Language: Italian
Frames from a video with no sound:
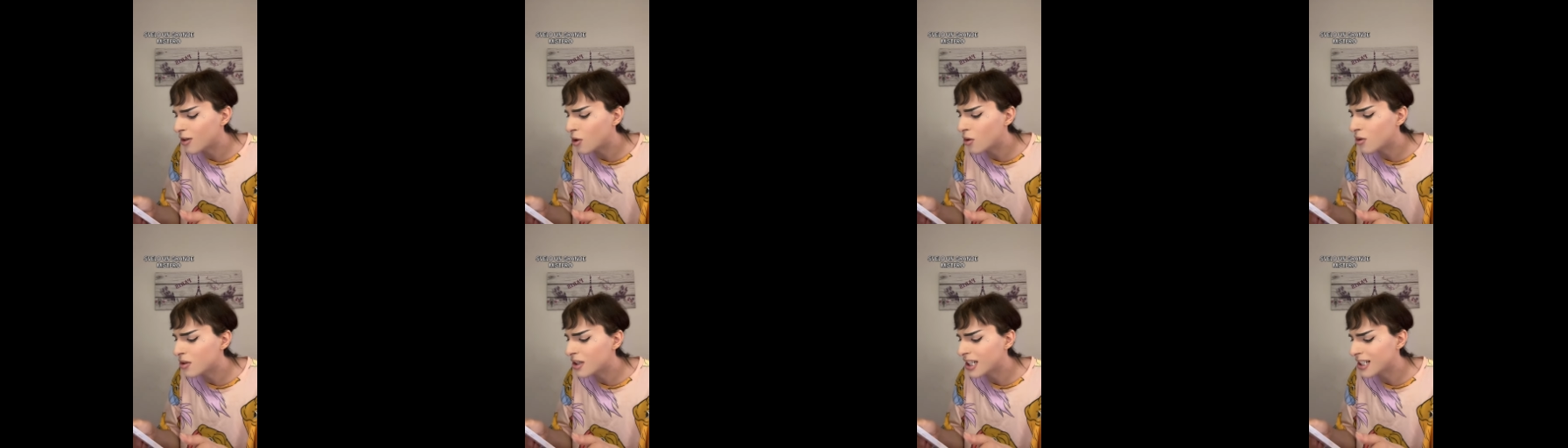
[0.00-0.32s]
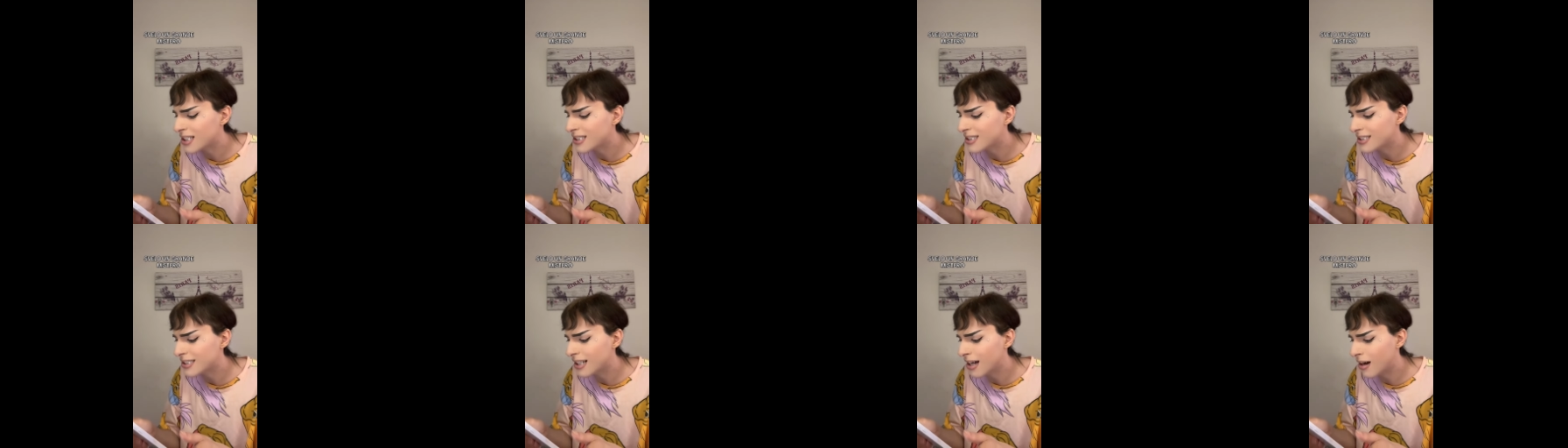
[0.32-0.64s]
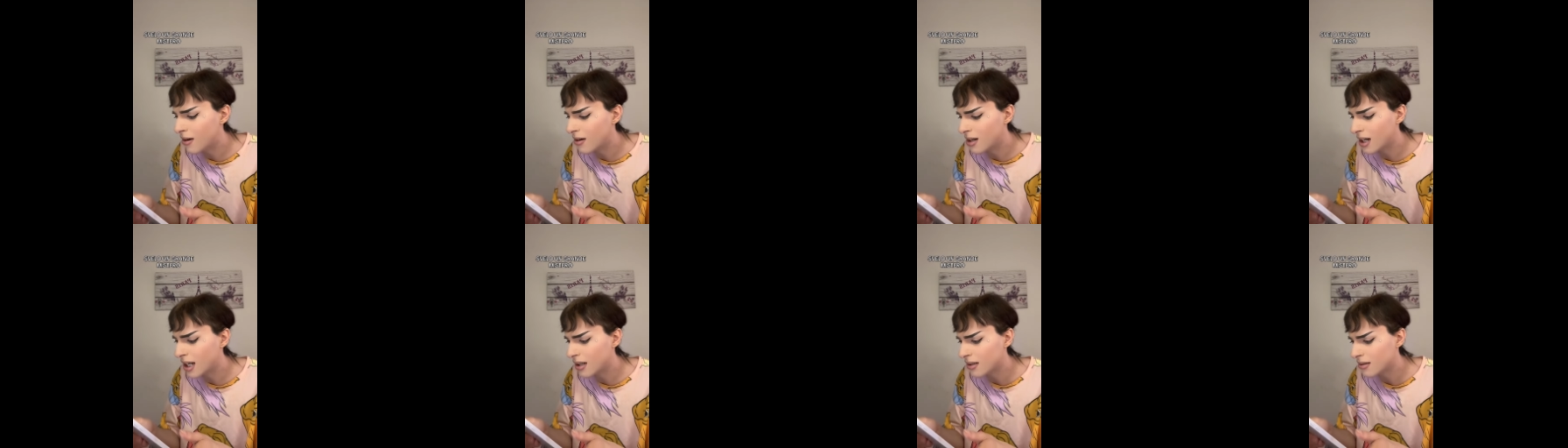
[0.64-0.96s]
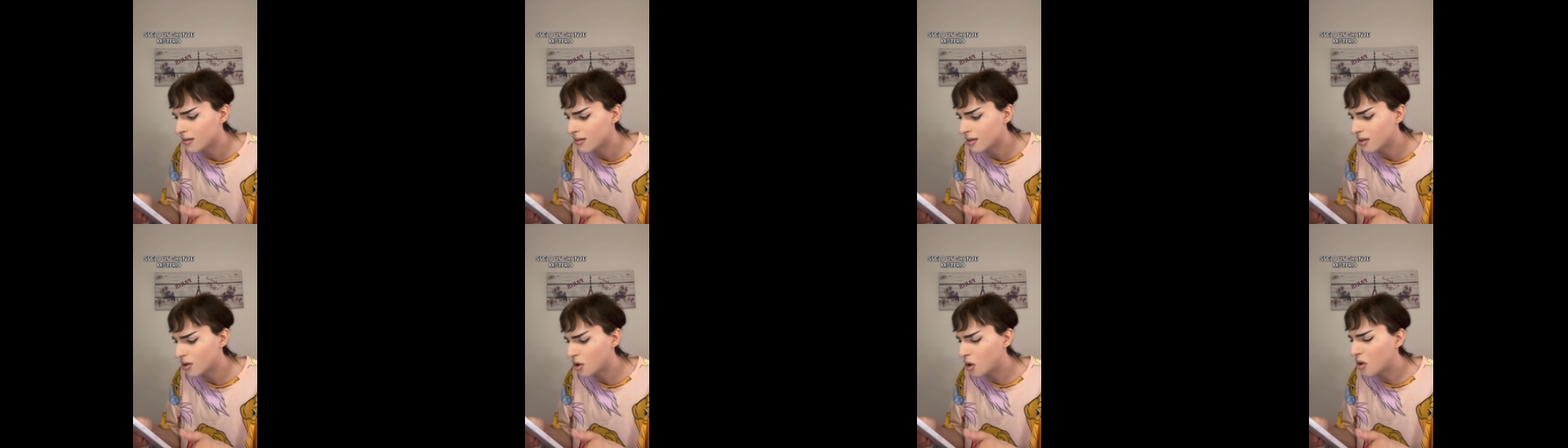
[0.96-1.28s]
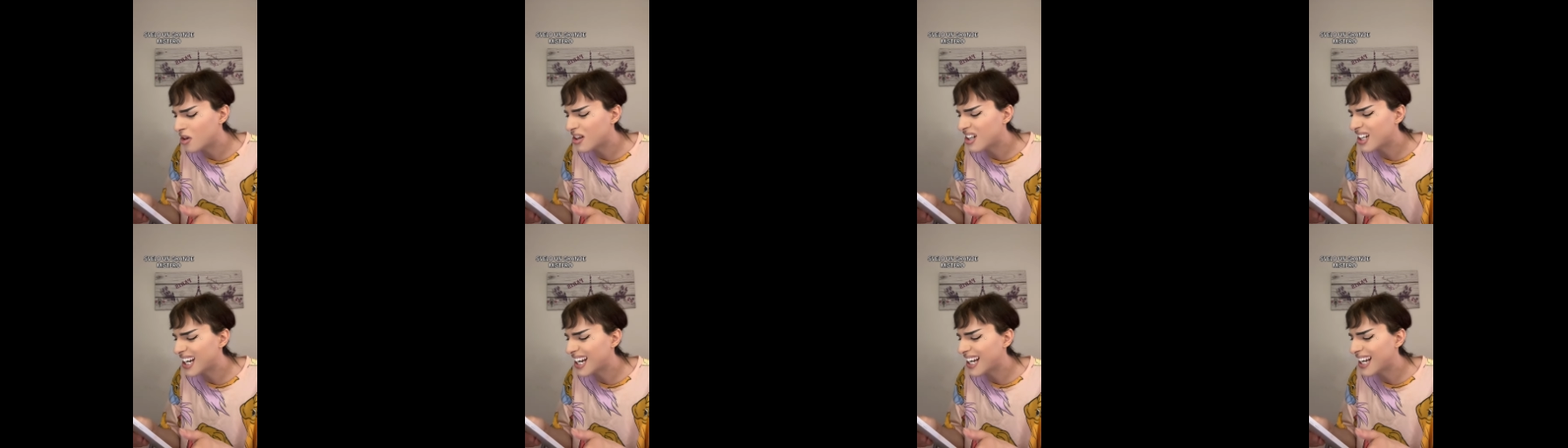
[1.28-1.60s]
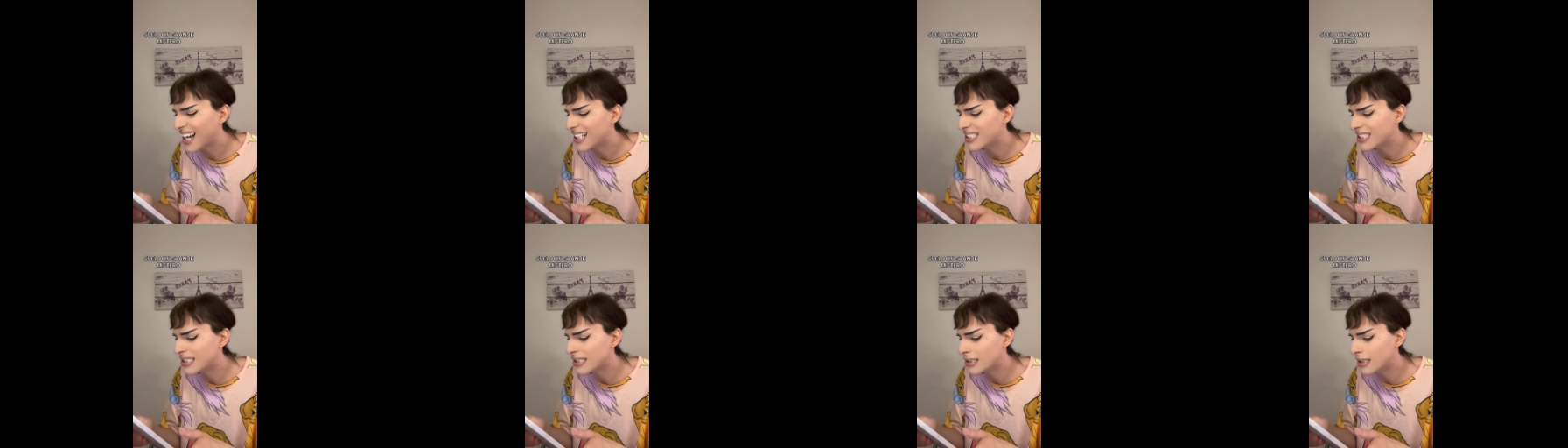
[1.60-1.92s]
congregazione.
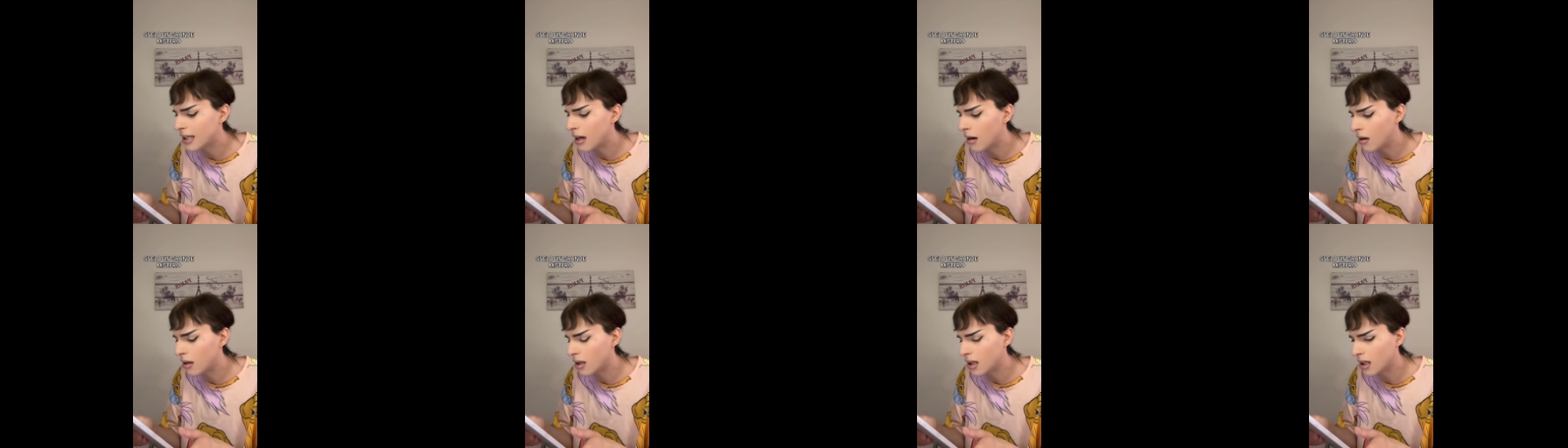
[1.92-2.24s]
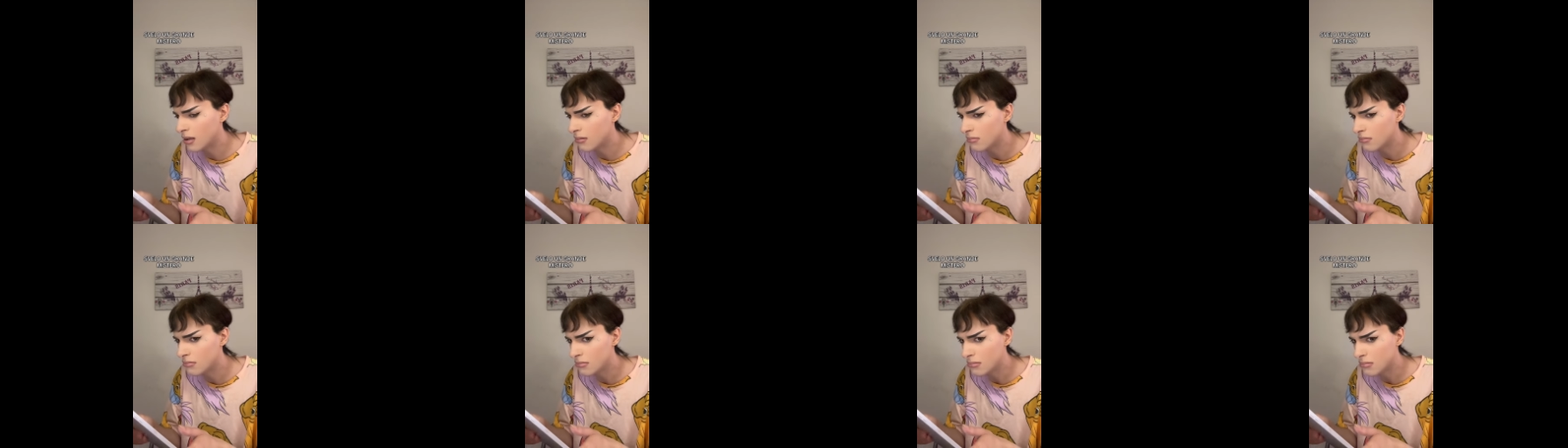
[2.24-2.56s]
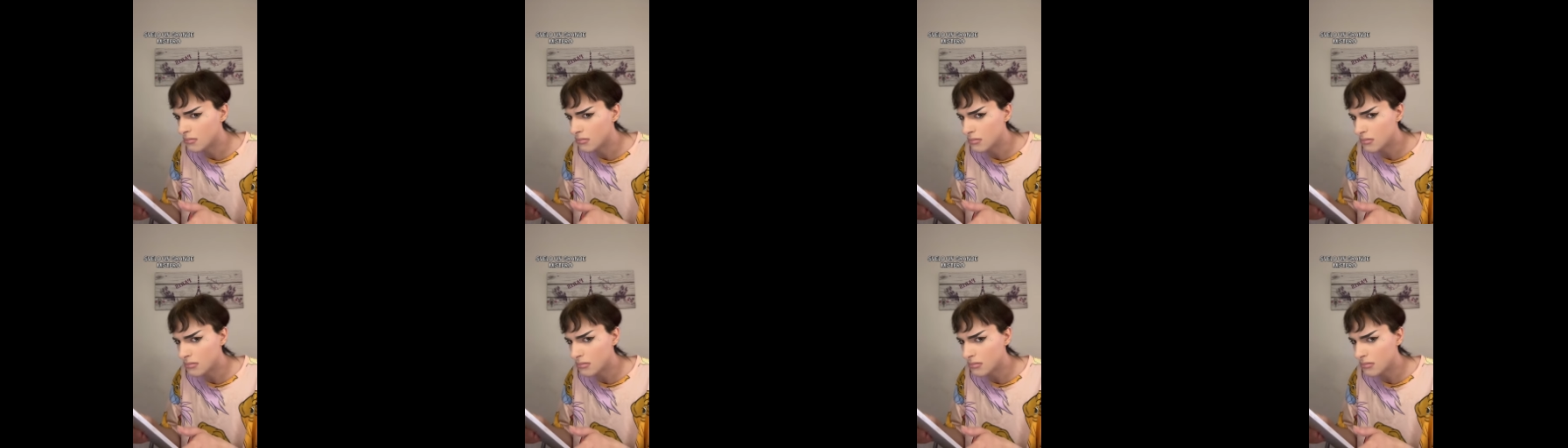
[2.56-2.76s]
Congregazione.